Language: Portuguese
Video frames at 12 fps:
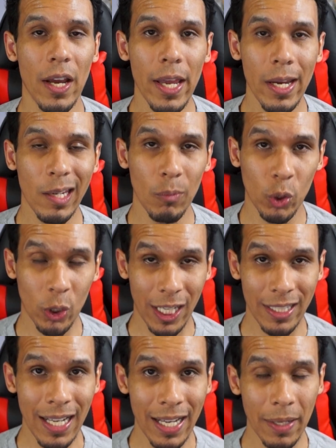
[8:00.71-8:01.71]
Reiki
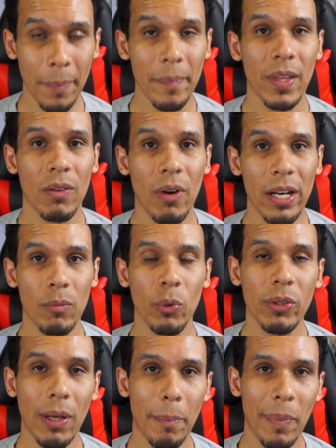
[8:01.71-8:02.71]
Monogatari? Vale
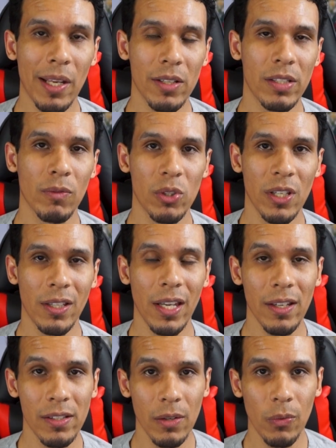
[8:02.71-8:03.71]
muito a pena se você
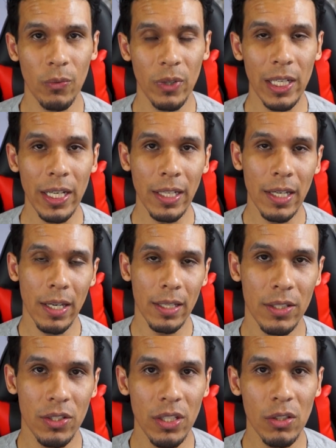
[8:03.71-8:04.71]
tem esse feeling
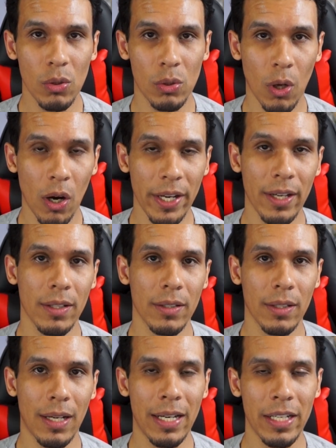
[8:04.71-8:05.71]
de história
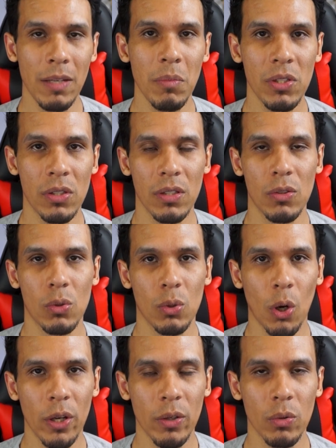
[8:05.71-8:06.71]
animes
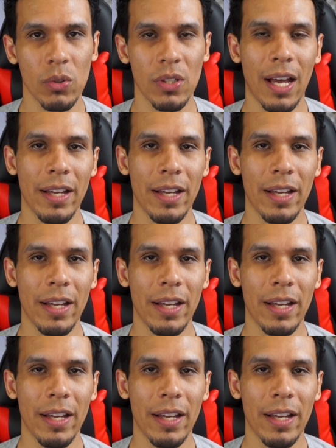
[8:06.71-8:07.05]
históricos,